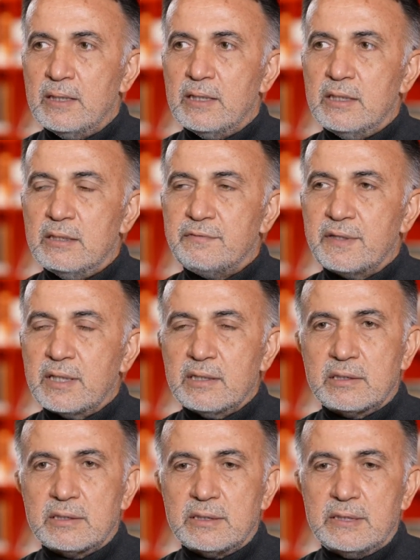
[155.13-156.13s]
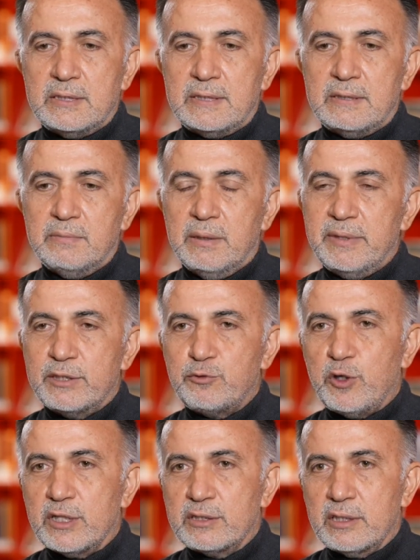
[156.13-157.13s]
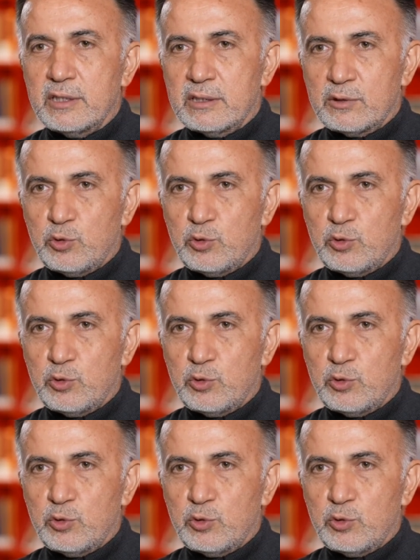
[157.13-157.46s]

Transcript: E, fakat e, Mehmet Fuat'a